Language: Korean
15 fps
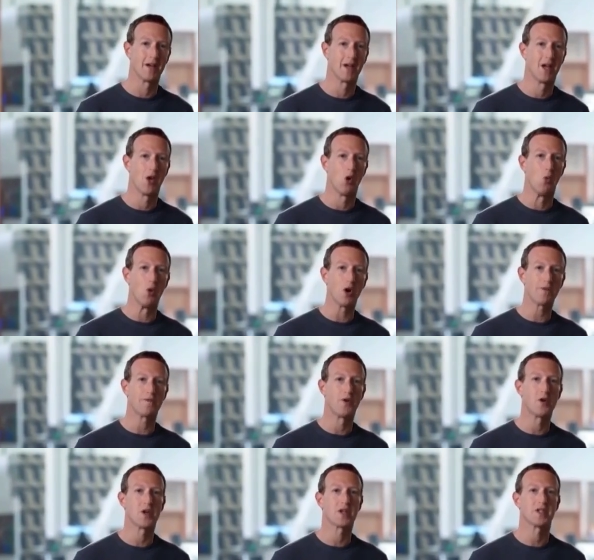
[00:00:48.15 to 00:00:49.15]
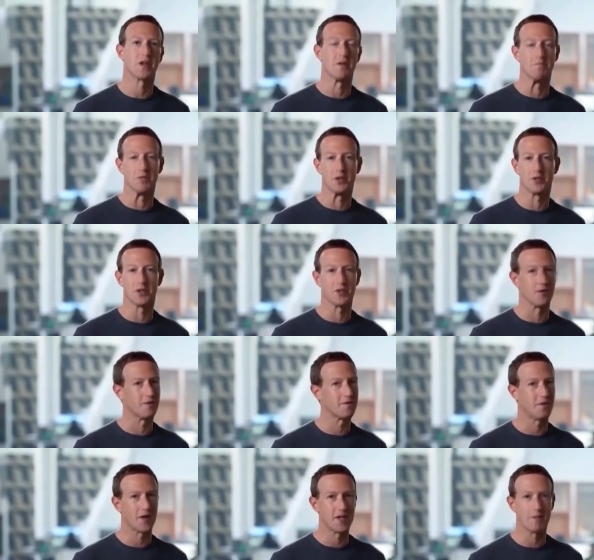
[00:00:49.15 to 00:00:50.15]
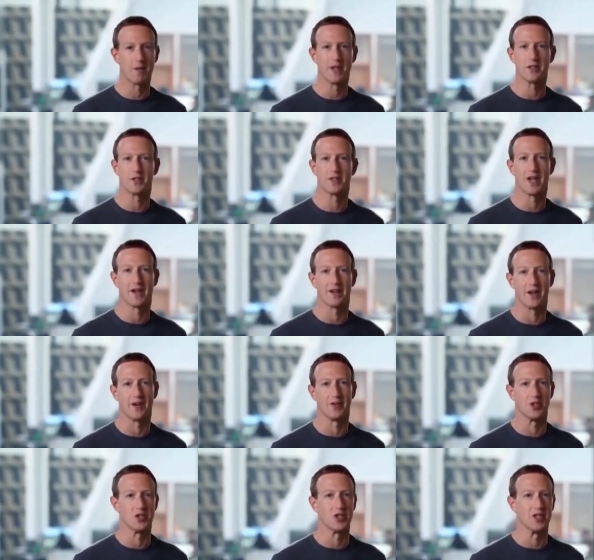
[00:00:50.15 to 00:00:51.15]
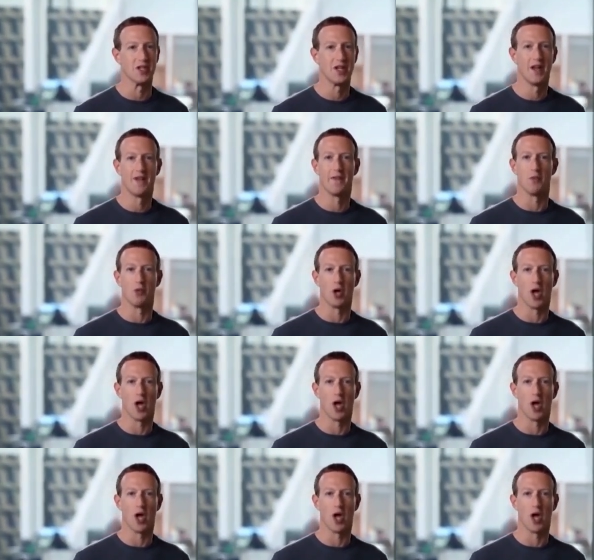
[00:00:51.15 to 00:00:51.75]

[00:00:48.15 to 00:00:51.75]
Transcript: 신뢰할 수 있는 플랫폼을 사용해야 할 것이라고 맞받아쳤습니다.